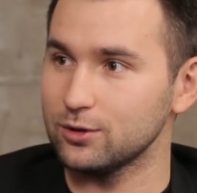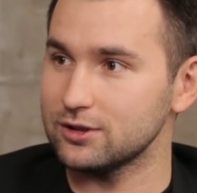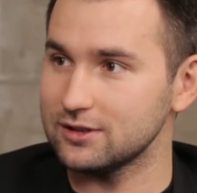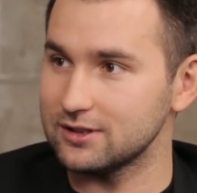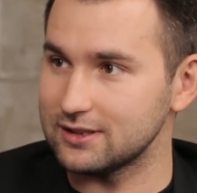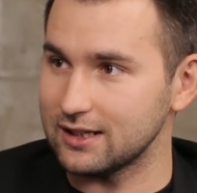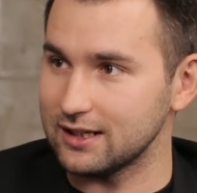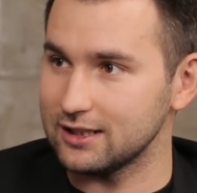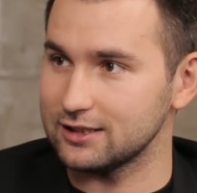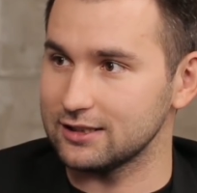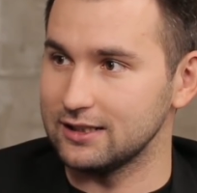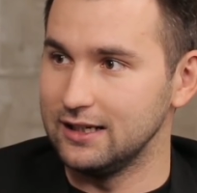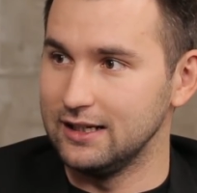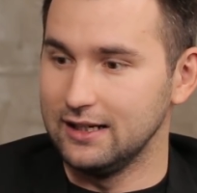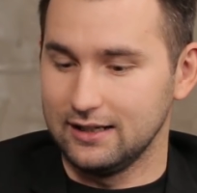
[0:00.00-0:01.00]
очень
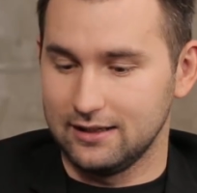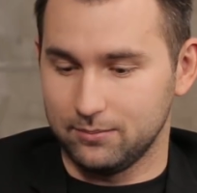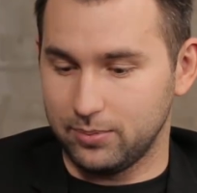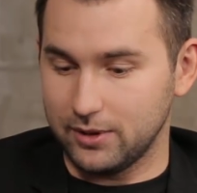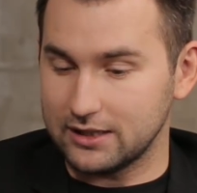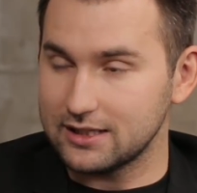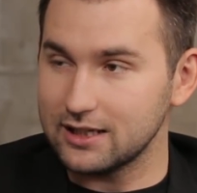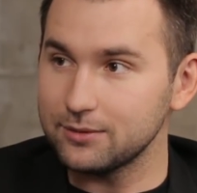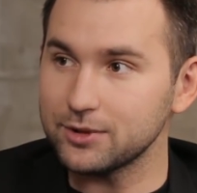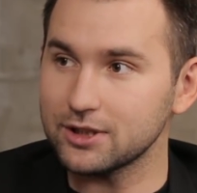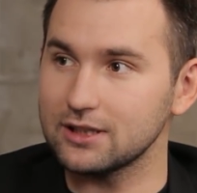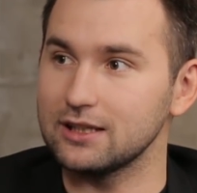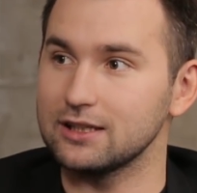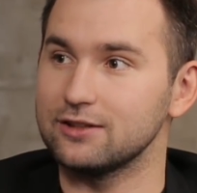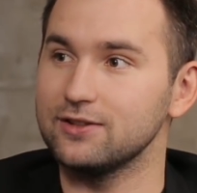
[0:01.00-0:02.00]
страшно. Платили
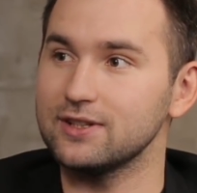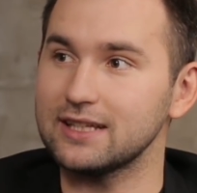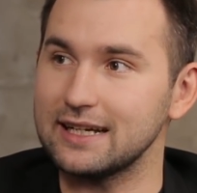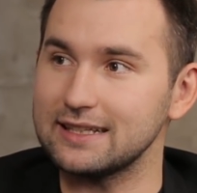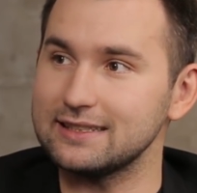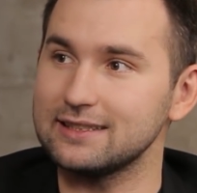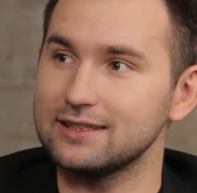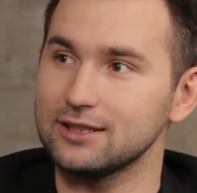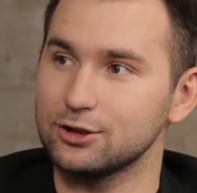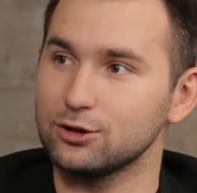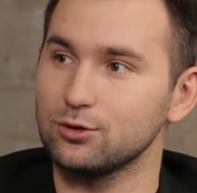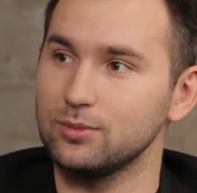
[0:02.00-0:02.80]
мне тогда 12 тысяч